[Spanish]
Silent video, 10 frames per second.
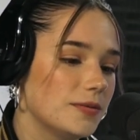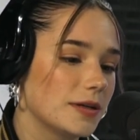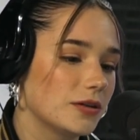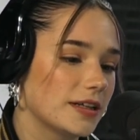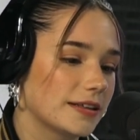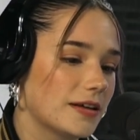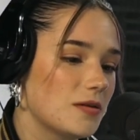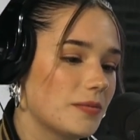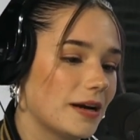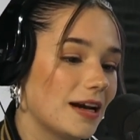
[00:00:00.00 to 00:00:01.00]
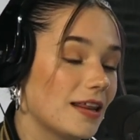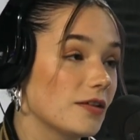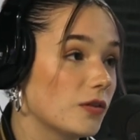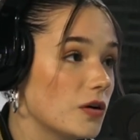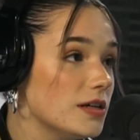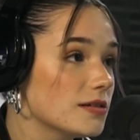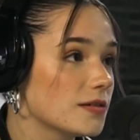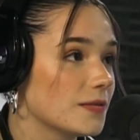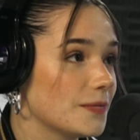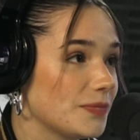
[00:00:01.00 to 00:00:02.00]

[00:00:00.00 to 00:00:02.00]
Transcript: me contactaron para ir a The Voice